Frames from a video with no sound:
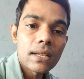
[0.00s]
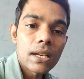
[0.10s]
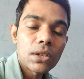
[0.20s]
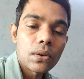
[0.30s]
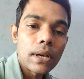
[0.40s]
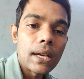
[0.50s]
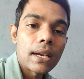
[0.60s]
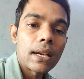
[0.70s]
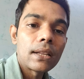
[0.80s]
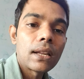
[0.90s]
चाहिए तो
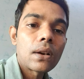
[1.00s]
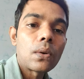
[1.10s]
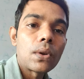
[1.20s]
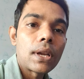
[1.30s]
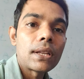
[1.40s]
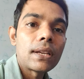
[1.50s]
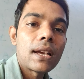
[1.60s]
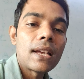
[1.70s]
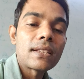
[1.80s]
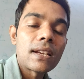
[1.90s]
इनके अंदर हो जाती
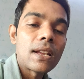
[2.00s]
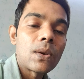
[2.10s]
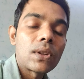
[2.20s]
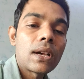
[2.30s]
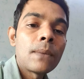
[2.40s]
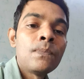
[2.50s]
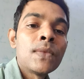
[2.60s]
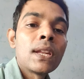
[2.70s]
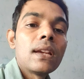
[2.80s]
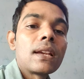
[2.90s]
है ऐसा नहीं होता
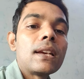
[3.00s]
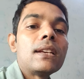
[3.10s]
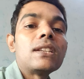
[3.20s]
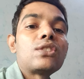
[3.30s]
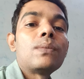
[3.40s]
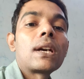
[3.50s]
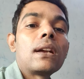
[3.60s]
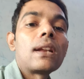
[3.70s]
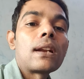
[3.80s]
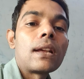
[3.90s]
कि इसमें
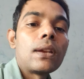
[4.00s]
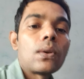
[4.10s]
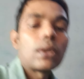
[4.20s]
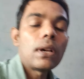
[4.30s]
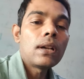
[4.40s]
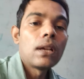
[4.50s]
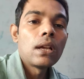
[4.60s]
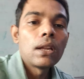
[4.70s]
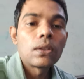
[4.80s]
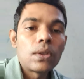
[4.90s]
कलर नहीं होता
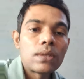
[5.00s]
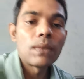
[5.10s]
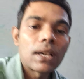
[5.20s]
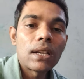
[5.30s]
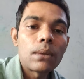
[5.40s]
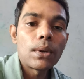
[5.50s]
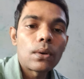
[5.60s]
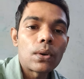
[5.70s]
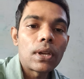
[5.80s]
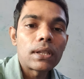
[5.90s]
तो इसमें कलर भी
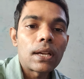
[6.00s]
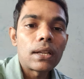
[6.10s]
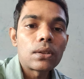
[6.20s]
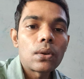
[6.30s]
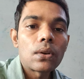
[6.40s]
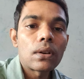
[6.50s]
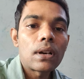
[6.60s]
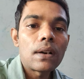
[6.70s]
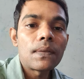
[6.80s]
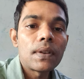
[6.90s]
हो जाता है तो
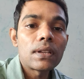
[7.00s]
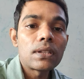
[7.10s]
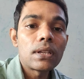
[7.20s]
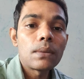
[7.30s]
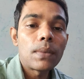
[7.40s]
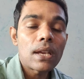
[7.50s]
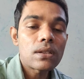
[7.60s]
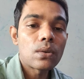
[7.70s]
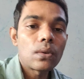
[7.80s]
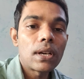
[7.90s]
काफ़ी अच्छी
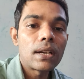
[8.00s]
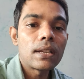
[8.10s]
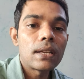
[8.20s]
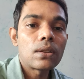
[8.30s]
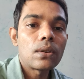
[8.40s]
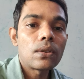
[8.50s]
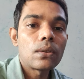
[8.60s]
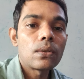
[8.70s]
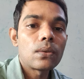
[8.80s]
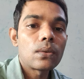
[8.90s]
बेस्ट क्वालिटी है तो
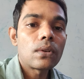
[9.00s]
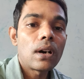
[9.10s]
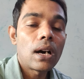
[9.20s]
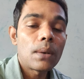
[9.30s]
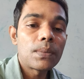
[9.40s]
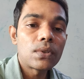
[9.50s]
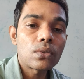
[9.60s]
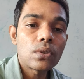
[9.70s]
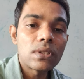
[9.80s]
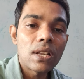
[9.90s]
आप
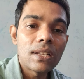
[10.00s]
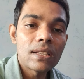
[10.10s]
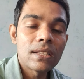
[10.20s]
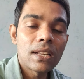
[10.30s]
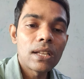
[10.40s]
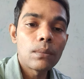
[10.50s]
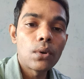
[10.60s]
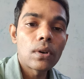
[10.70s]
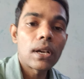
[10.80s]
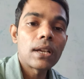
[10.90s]
इसको जल्दी से जल्दी
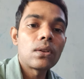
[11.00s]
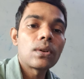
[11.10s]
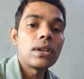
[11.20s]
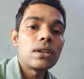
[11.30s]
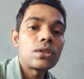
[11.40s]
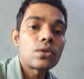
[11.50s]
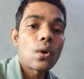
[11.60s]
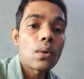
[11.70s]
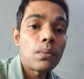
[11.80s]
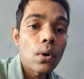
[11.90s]
बुक करें क्योंकि
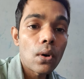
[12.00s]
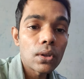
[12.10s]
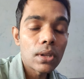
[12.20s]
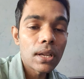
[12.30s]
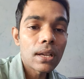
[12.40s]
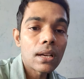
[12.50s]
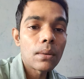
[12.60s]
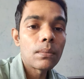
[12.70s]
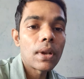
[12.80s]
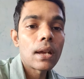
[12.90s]
स्टॉक बहुत ही
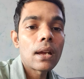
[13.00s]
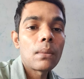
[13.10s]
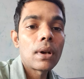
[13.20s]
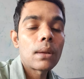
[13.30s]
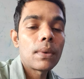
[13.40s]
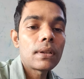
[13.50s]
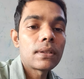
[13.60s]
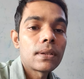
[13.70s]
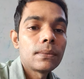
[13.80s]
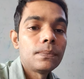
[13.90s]
कम है हमारे पास